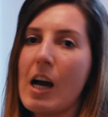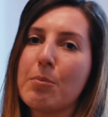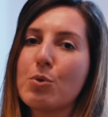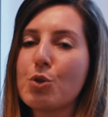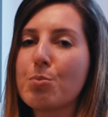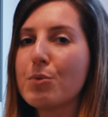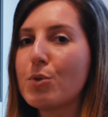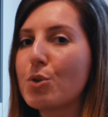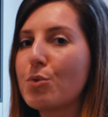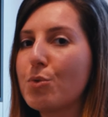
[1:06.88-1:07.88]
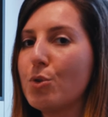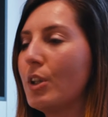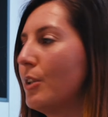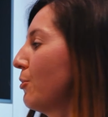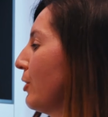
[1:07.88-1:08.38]
haben uns bewusst
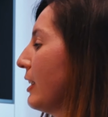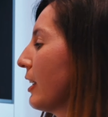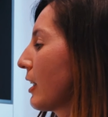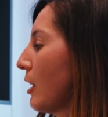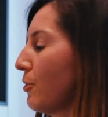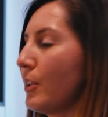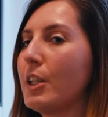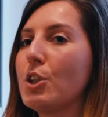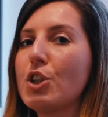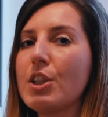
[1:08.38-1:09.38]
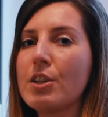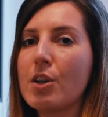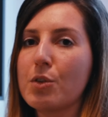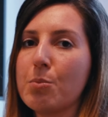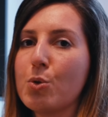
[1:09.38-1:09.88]
für Filterkaffee entschieden
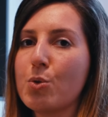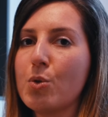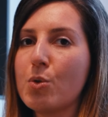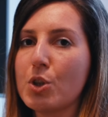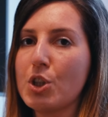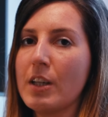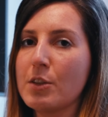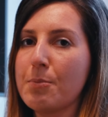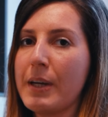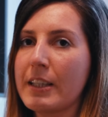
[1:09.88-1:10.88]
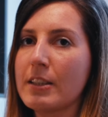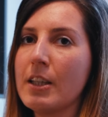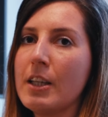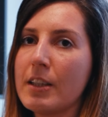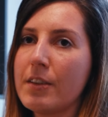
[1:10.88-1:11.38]
aus dem ökologischen Aspekt,
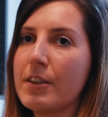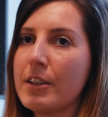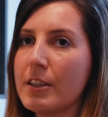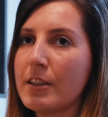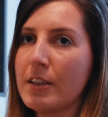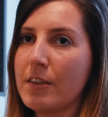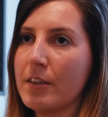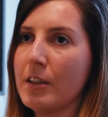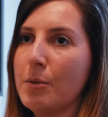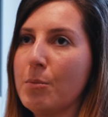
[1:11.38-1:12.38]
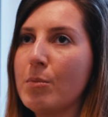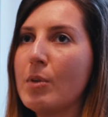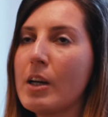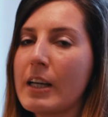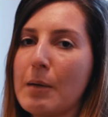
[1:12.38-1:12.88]
dass hier nicht dieser
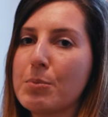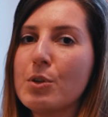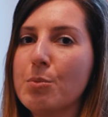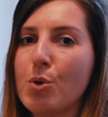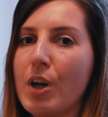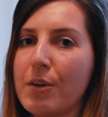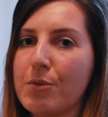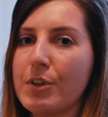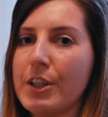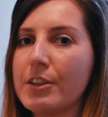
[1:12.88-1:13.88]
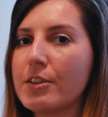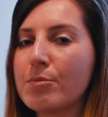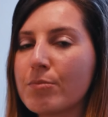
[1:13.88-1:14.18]
Kapselmüll anfällt.